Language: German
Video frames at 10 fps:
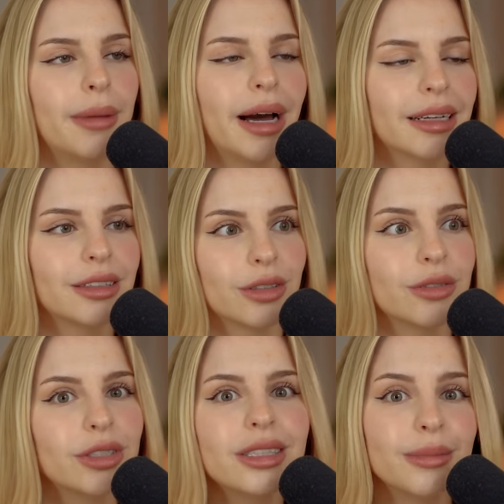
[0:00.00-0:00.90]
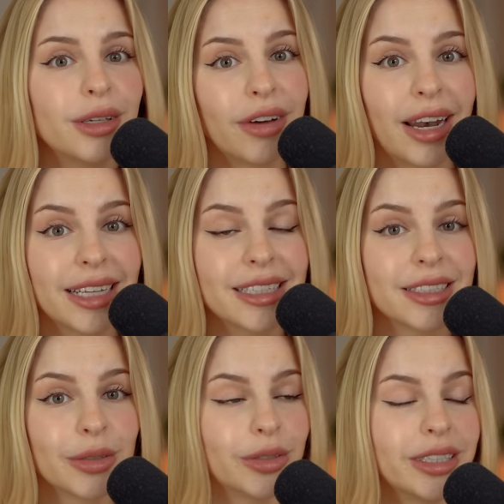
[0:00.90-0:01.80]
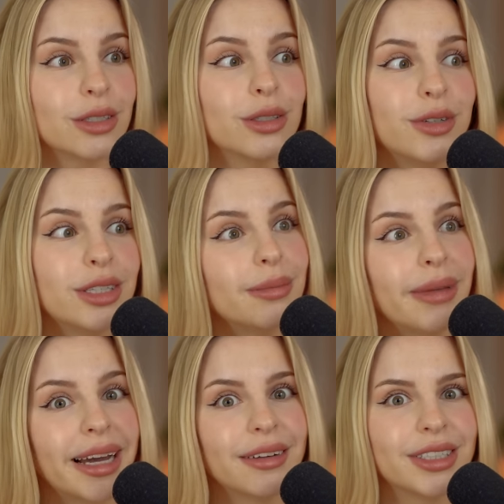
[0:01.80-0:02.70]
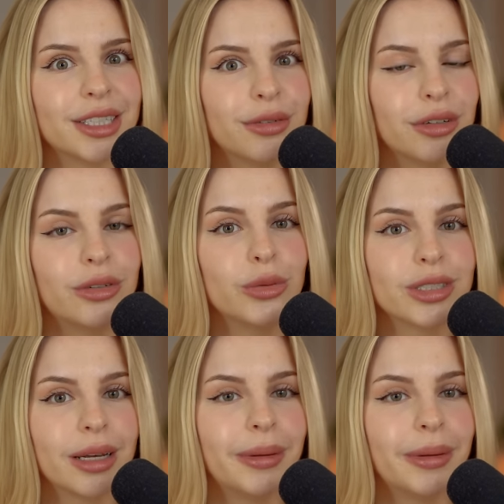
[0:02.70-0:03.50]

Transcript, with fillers: machen, sonst wird sie mich verlassen und sonst wird sie merken, was ich für ein Loser